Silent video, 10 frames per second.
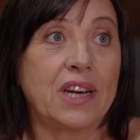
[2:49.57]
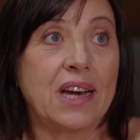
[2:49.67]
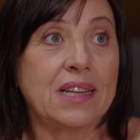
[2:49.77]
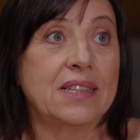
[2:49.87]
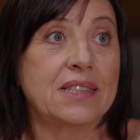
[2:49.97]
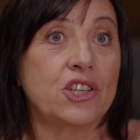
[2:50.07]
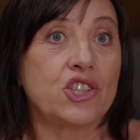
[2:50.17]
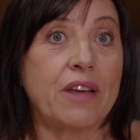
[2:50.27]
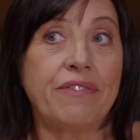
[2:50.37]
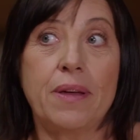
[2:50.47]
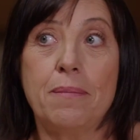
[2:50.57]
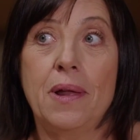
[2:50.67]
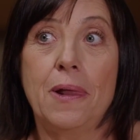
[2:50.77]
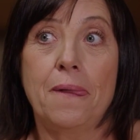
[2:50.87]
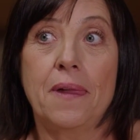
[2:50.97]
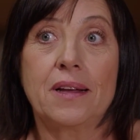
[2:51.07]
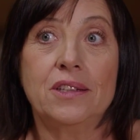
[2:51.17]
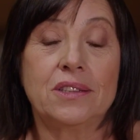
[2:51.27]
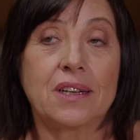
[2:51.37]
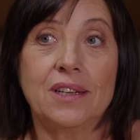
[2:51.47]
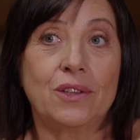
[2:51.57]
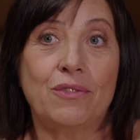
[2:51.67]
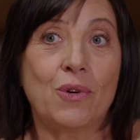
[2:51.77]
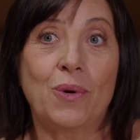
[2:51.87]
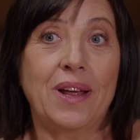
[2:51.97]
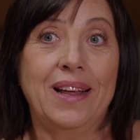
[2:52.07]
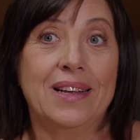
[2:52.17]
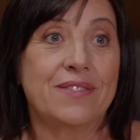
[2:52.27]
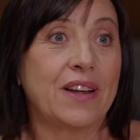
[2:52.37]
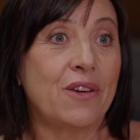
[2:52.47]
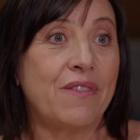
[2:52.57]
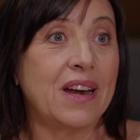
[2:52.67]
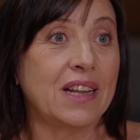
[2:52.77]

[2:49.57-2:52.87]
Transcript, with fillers: relacje z jej szefem, jakieś takie to w ogóle zwariowane